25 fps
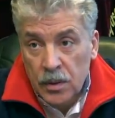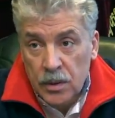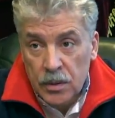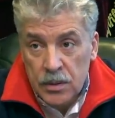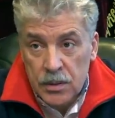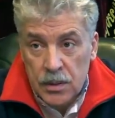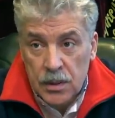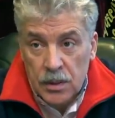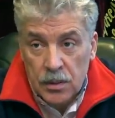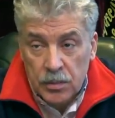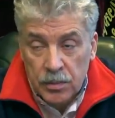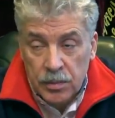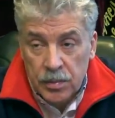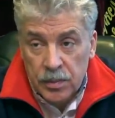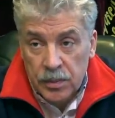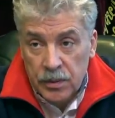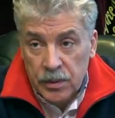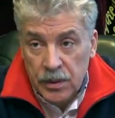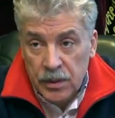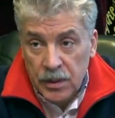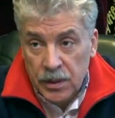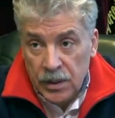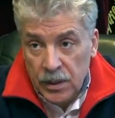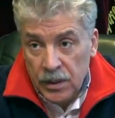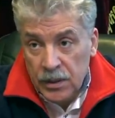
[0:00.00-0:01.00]
Цепь
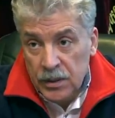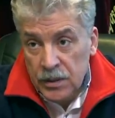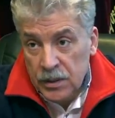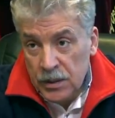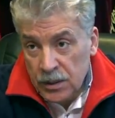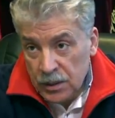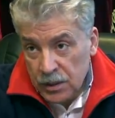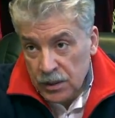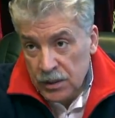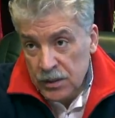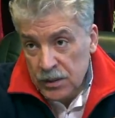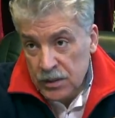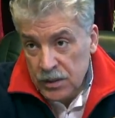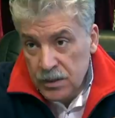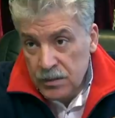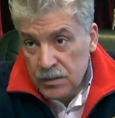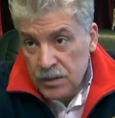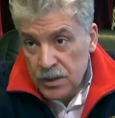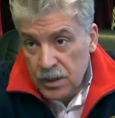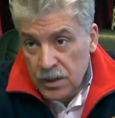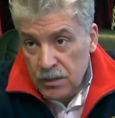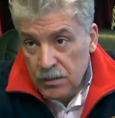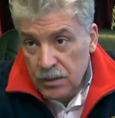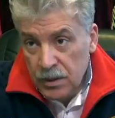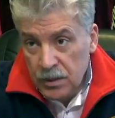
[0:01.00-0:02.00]
рейд, рейдерского
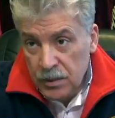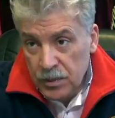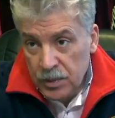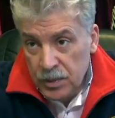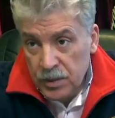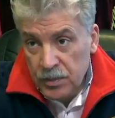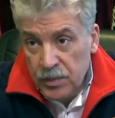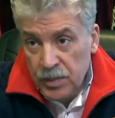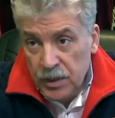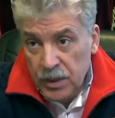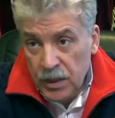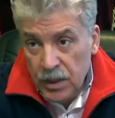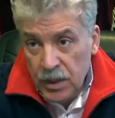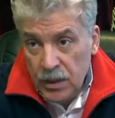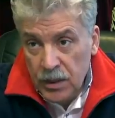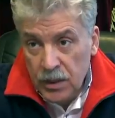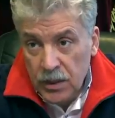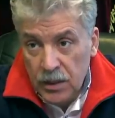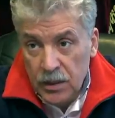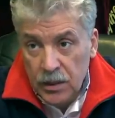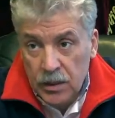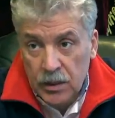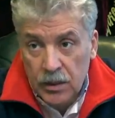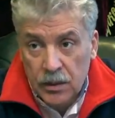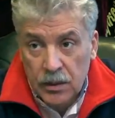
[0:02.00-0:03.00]
захвата
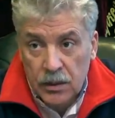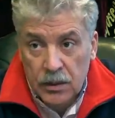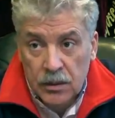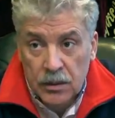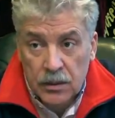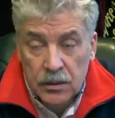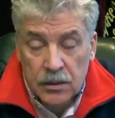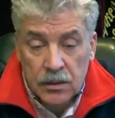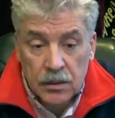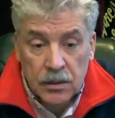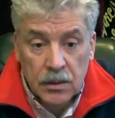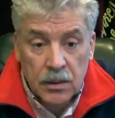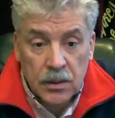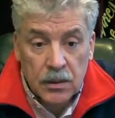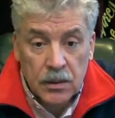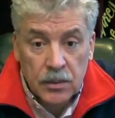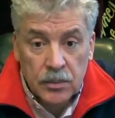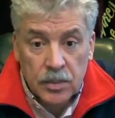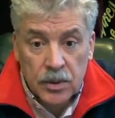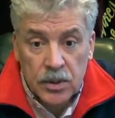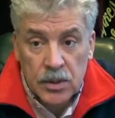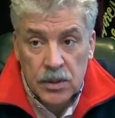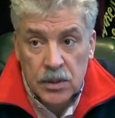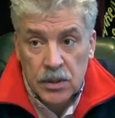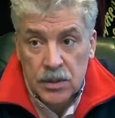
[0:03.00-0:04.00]
предприятия, э, они
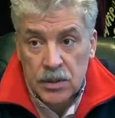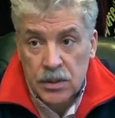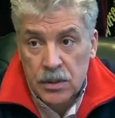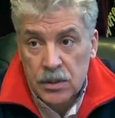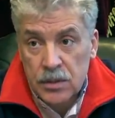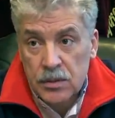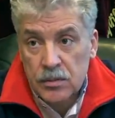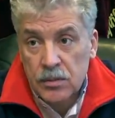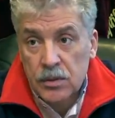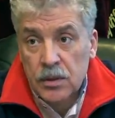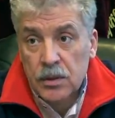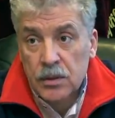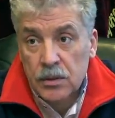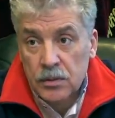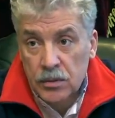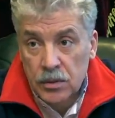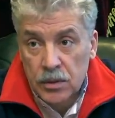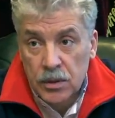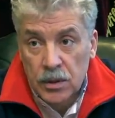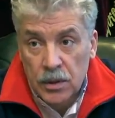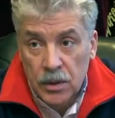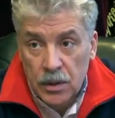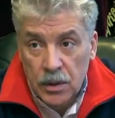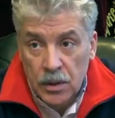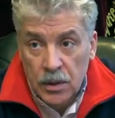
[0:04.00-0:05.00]
пошли через вот эти вот
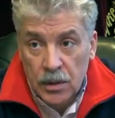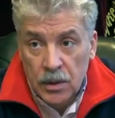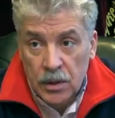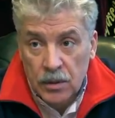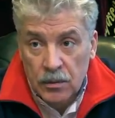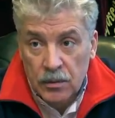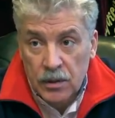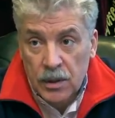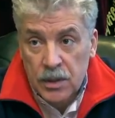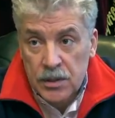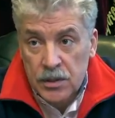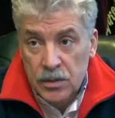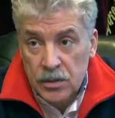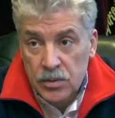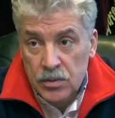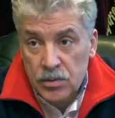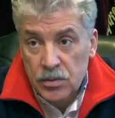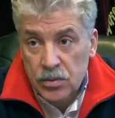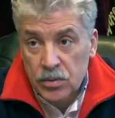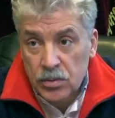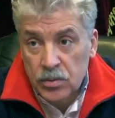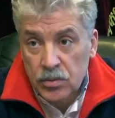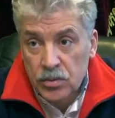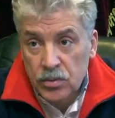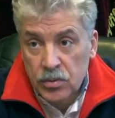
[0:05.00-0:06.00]
властные
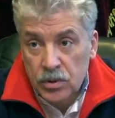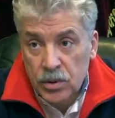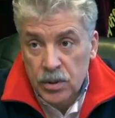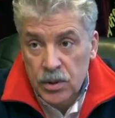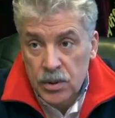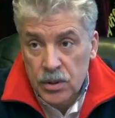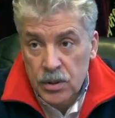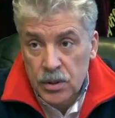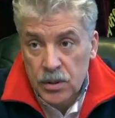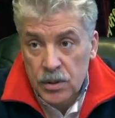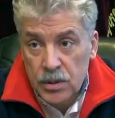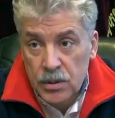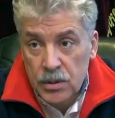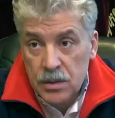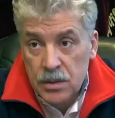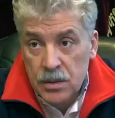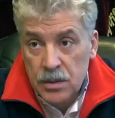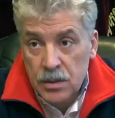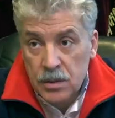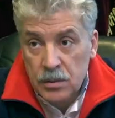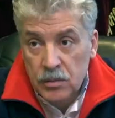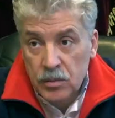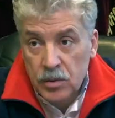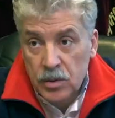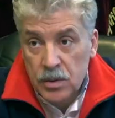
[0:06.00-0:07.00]
структуры, через
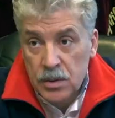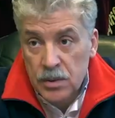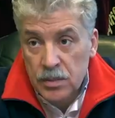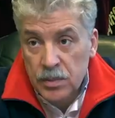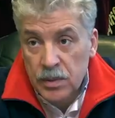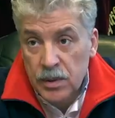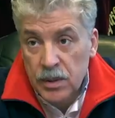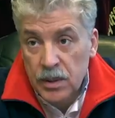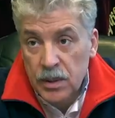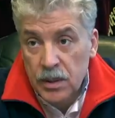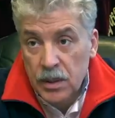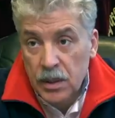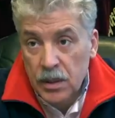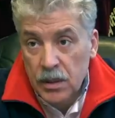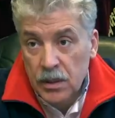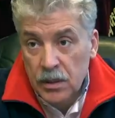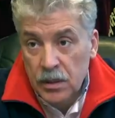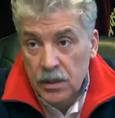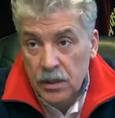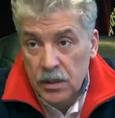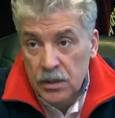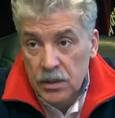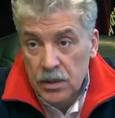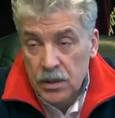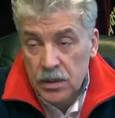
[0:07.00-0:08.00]
э, муниципалитет,
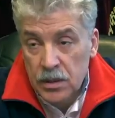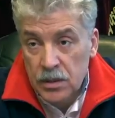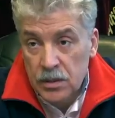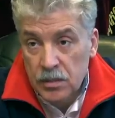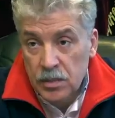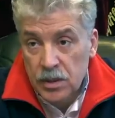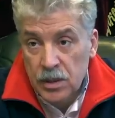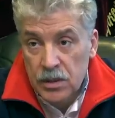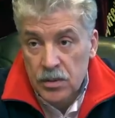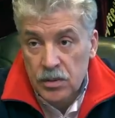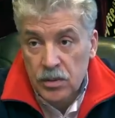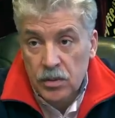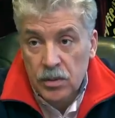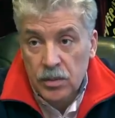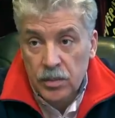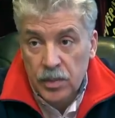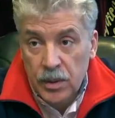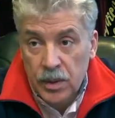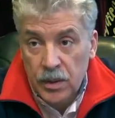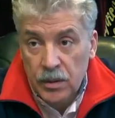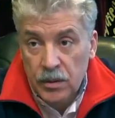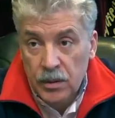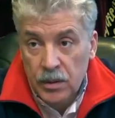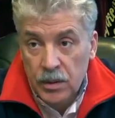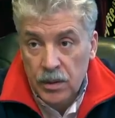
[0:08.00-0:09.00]
через областное
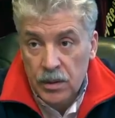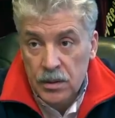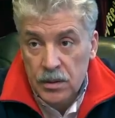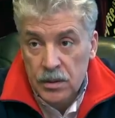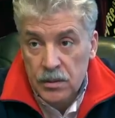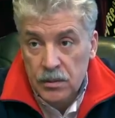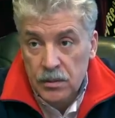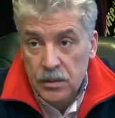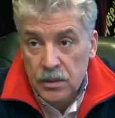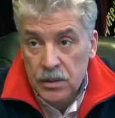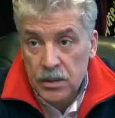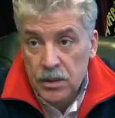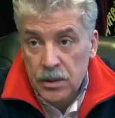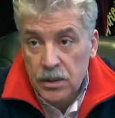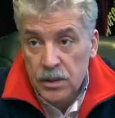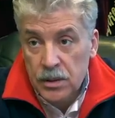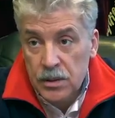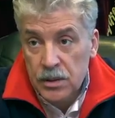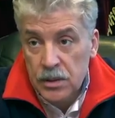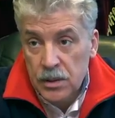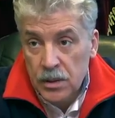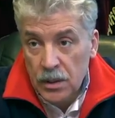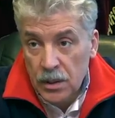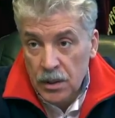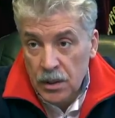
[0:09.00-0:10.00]
правительство,
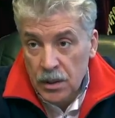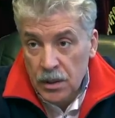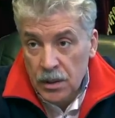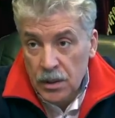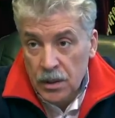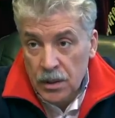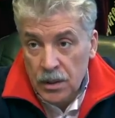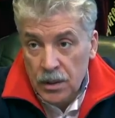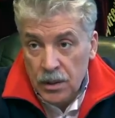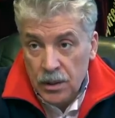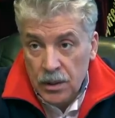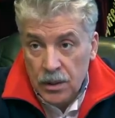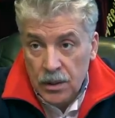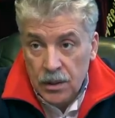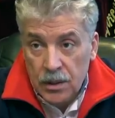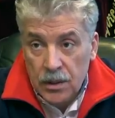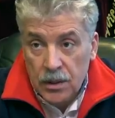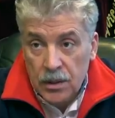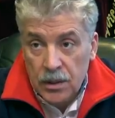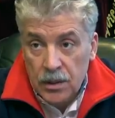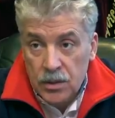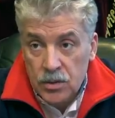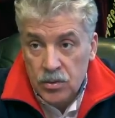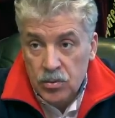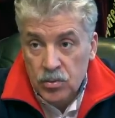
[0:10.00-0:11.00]
через
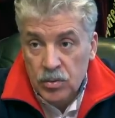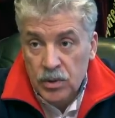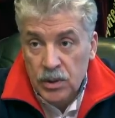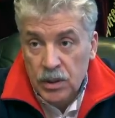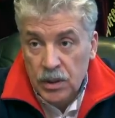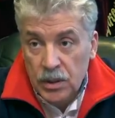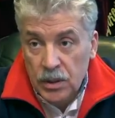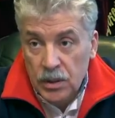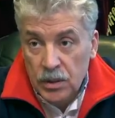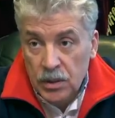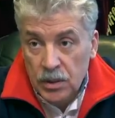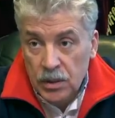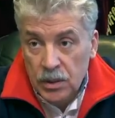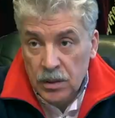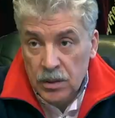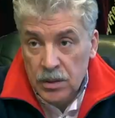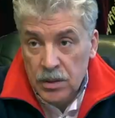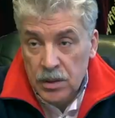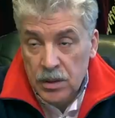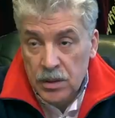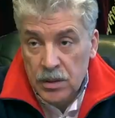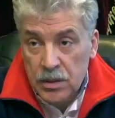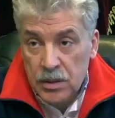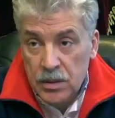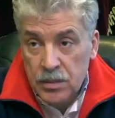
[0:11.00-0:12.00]
суды,
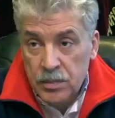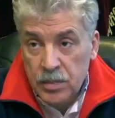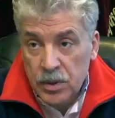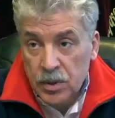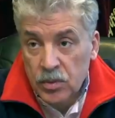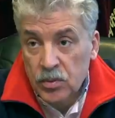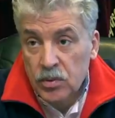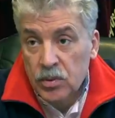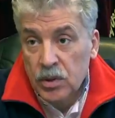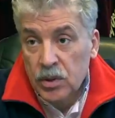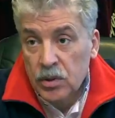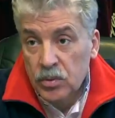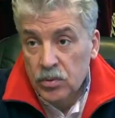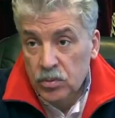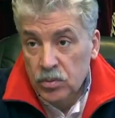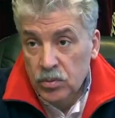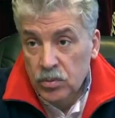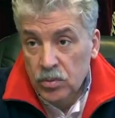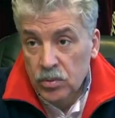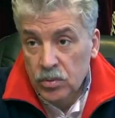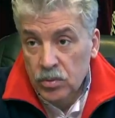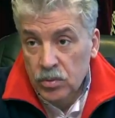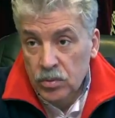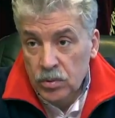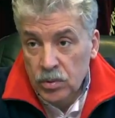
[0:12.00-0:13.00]
через
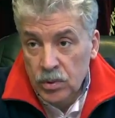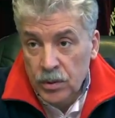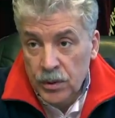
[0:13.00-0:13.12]
прокуратуру,